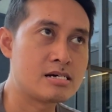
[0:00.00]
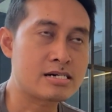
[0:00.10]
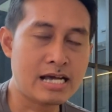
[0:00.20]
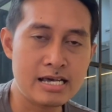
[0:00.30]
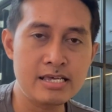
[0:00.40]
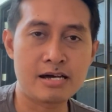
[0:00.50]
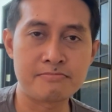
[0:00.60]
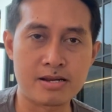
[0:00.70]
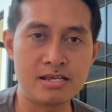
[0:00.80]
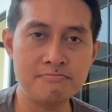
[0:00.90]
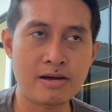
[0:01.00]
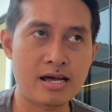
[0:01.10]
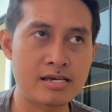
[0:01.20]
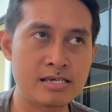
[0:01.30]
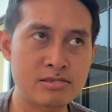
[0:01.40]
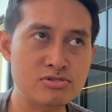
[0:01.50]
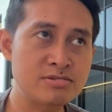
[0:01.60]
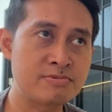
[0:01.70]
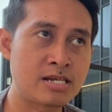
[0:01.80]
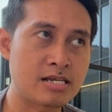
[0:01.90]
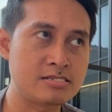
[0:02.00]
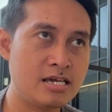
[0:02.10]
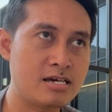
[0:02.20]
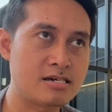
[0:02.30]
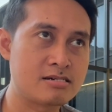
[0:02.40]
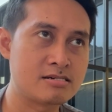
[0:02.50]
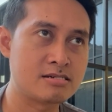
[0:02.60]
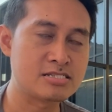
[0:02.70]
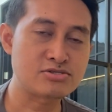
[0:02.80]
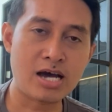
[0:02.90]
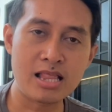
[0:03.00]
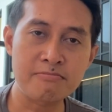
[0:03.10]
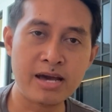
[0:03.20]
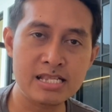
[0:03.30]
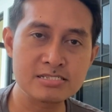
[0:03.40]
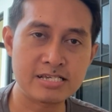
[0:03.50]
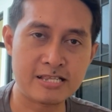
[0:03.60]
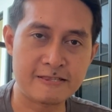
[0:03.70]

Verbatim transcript: kaya berlimpah itu sebenarnya soal mindset.